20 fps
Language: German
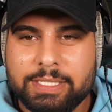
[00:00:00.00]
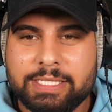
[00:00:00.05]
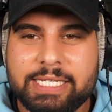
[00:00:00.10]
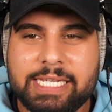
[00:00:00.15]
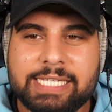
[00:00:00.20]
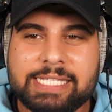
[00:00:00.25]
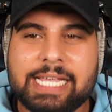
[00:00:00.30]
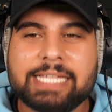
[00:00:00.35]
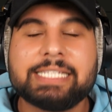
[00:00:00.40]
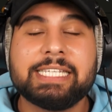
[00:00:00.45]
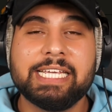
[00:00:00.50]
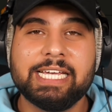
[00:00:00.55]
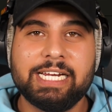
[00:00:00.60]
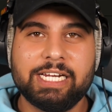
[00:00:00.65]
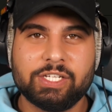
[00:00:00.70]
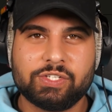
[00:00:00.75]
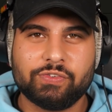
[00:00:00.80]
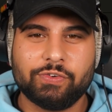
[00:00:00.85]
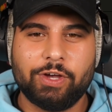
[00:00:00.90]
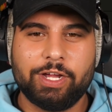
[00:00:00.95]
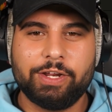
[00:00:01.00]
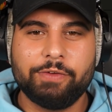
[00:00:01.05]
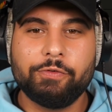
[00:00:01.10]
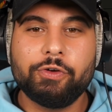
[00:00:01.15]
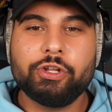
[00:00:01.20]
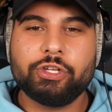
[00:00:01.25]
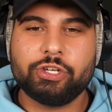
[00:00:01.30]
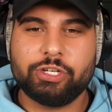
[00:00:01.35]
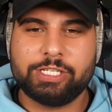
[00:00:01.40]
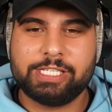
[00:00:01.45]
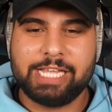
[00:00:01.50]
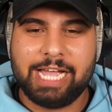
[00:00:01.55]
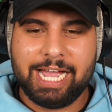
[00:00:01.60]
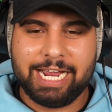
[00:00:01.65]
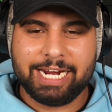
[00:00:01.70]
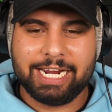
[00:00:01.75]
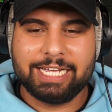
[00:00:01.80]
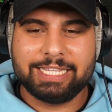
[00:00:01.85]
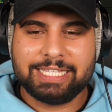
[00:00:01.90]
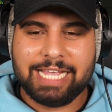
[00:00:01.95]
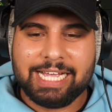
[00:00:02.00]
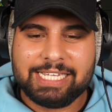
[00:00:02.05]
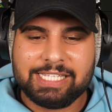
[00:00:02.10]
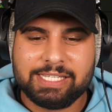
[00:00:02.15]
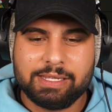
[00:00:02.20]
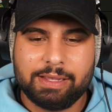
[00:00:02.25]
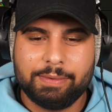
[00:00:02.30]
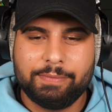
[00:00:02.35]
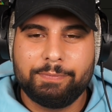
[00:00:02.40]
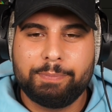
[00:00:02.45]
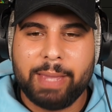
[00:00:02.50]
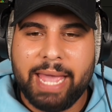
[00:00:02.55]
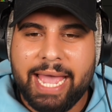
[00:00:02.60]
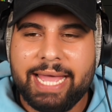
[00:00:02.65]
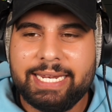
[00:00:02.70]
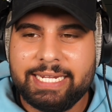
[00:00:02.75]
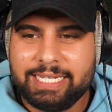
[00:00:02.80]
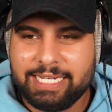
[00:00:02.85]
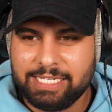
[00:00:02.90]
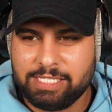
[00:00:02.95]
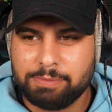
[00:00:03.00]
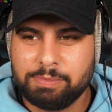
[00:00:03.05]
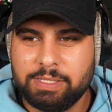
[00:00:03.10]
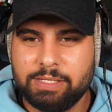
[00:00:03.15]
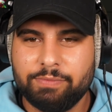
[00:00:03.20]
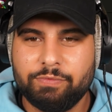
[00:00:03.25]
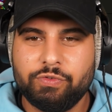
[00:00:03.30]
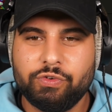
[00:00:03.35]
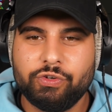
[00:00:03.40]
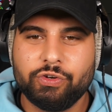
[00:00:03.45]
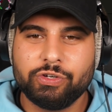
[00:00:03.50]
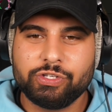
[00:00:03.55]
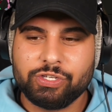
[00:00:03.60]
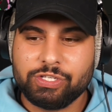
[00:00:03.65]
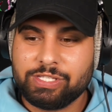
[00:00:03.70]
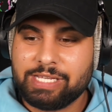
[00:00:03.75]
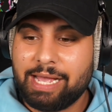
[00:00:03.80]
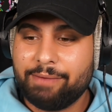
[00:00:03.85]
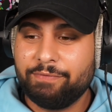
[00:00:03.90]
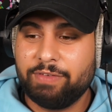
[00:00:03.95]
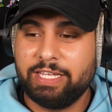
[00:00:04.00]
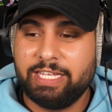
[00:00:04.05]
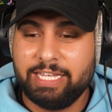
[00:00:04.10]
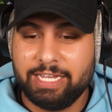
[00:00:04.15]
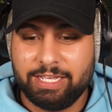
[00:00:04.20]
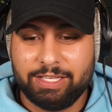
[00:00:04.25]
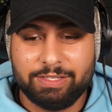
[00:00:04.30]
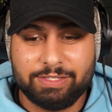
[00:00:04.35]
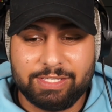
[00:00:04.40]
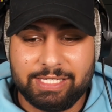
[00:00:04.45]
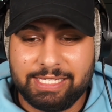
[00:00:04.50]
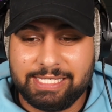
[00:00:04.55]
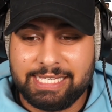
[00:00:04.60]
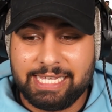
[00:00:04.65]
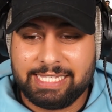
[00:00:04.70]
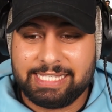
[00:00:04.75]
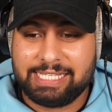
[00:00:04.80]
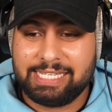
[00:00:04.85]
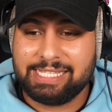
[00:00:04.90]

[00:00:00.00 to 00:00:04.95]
dieser Tierlist, Freunde, würde ich euch sagen, das beende ich jetzt mit dem Video, sonst haben wir hier, ihr seht, hier